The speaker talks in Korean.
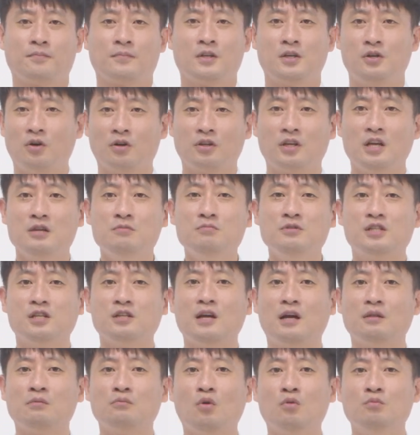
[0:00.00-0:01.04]
그렇게
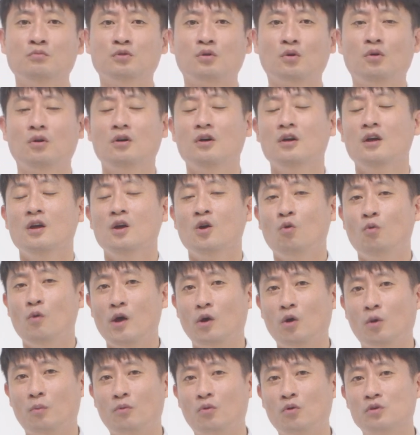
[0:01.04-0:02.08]
임신한 몸으로
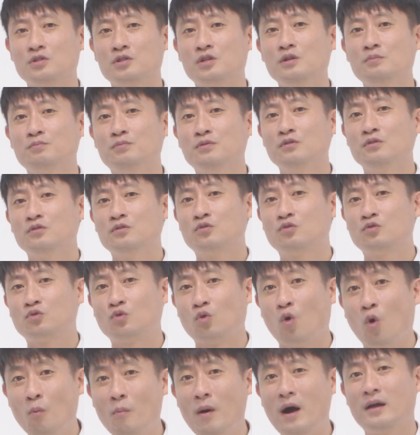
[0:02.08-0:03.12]
외롭고 슬픈
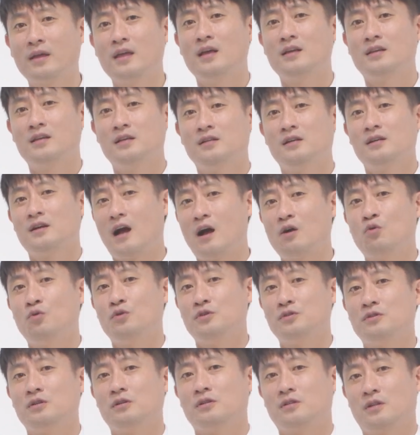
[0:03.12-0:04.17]
도망의 길을 가고
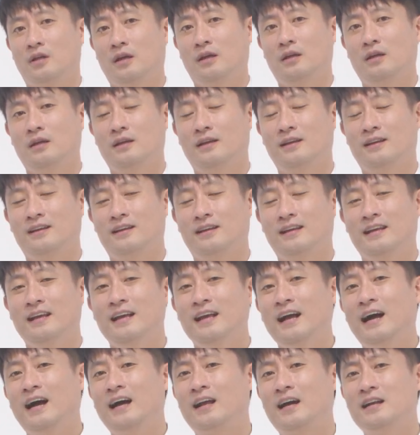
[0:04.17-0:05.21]
있을 때
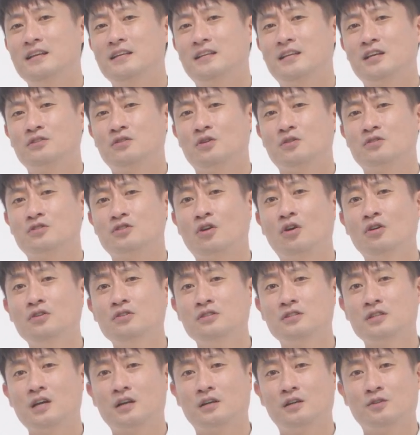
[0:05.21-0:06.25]
하나님께서
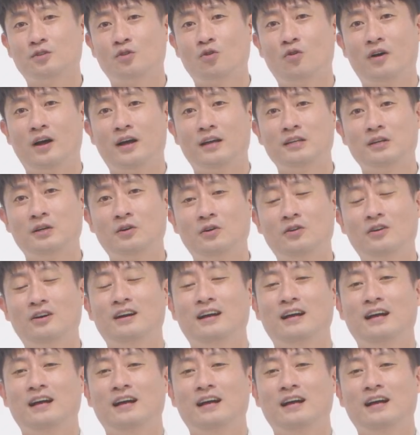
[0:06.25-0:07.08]
천사를 통하여